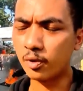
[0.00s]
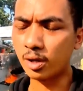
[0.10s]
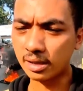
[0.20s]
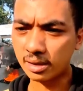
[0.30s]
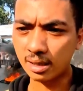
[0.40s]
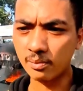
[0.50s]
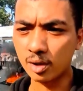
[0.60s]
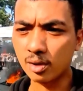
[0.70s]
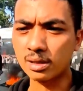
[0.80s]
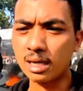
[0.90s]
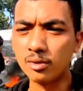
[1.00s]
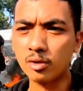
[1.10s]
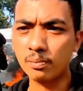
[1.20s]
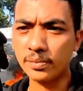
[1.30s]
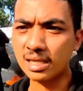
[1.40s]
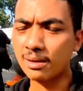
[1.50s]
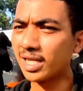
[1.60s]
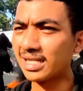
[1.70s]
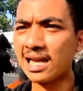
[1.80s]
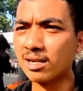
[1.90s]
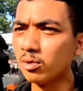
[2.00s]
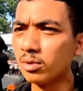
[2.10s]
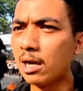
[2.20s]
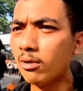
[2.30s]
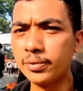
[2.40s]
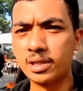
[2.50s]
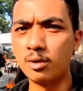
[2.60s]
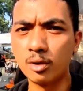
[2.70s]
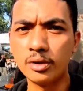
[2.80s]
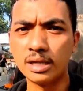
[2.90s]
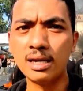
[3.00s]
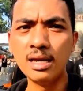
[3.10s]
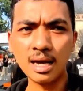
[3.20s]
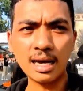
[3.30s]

Polres Cirebon Kota untuk bisa bertanggung jawab seluruhnya